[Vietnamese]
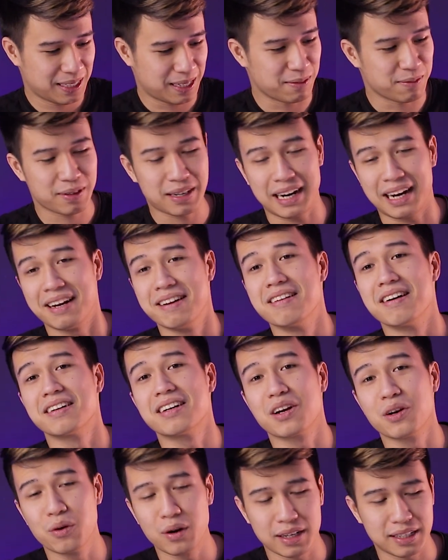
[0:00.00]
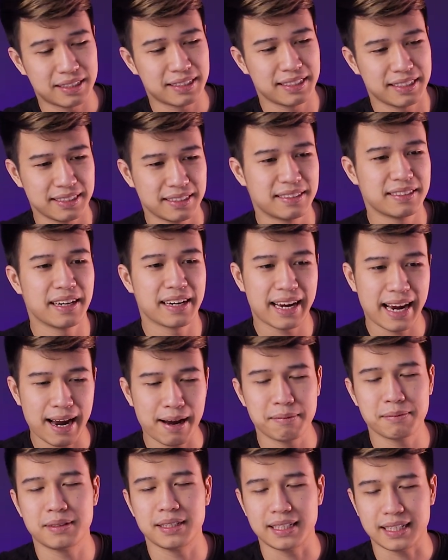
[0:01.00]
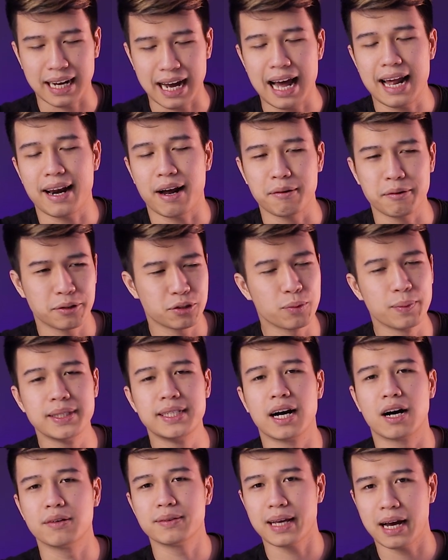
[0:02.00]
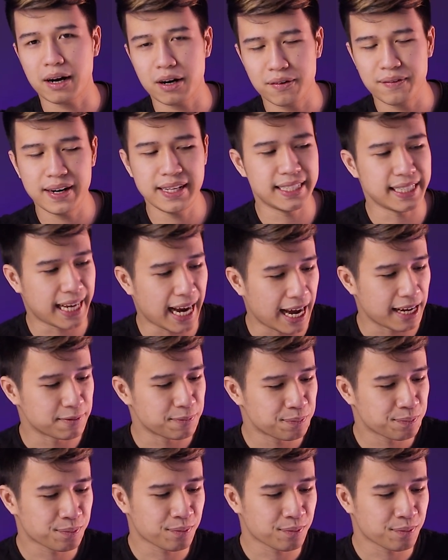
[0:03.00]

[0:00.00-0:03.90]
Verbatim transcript: Cầm cái này nướng được luôn. Chơi game thì khá nóng, còn dùng bình thường không sao, không vấn đề gì cả.